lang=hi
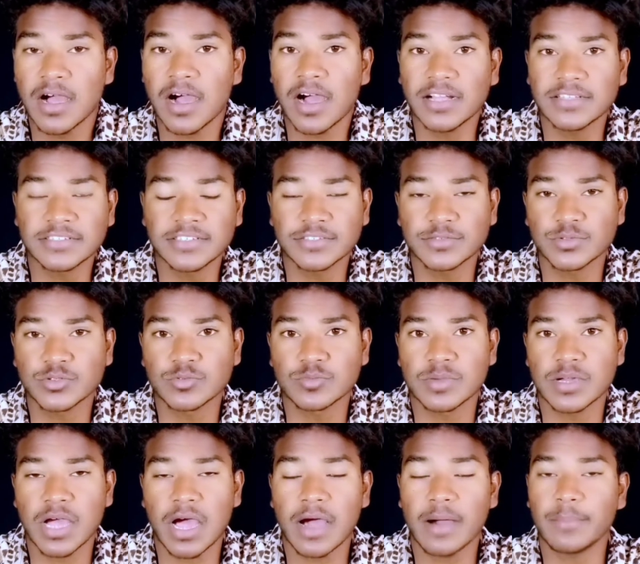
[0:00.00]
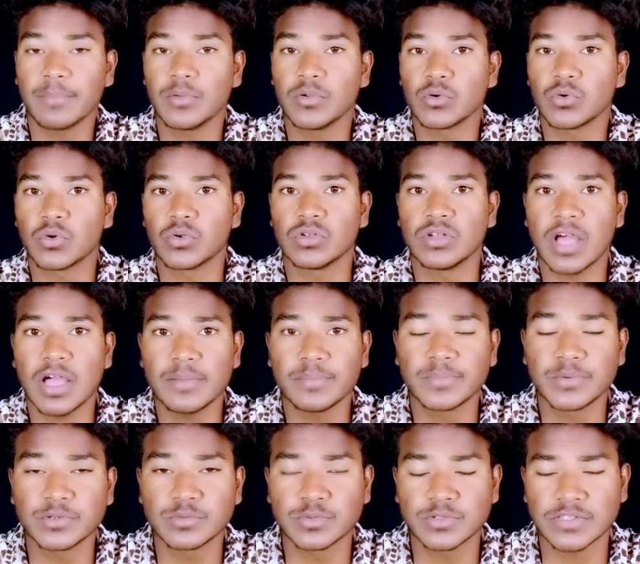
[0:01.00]
आज की वीडियो में आप लोग को लाइव
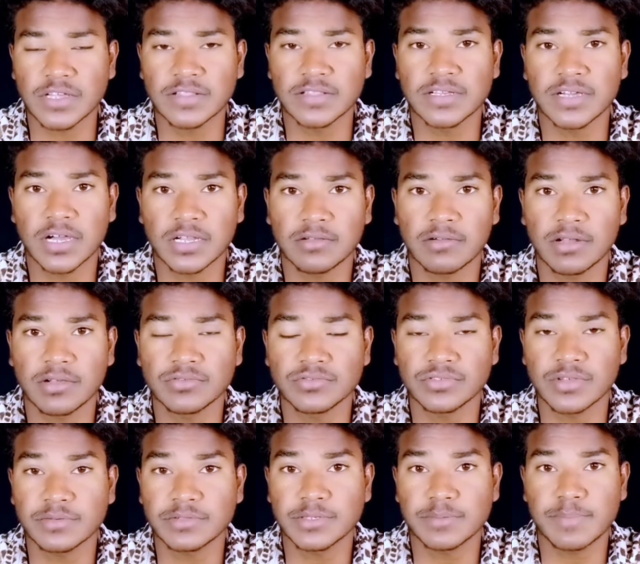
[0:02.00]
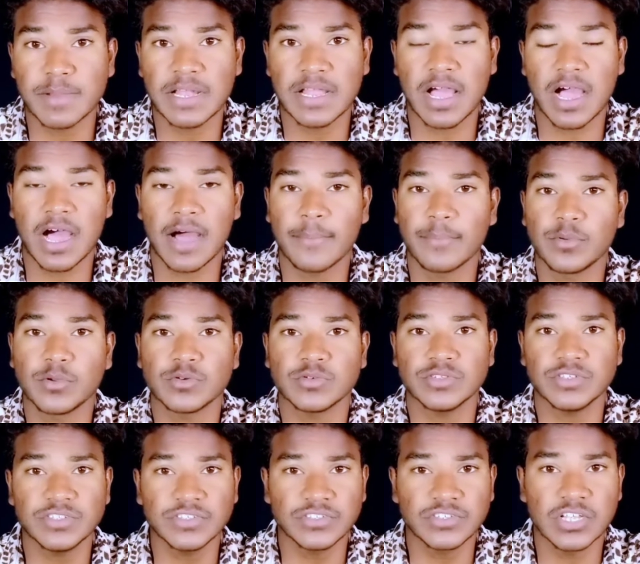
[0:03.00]
प्रूफ के साथ दिखाने वाला हूँ सबसे पहले आप
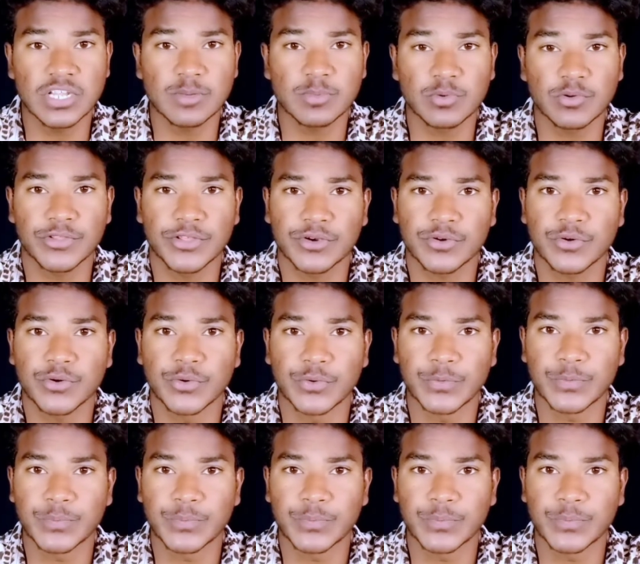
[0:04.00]
लोग इस क्लिप को देखो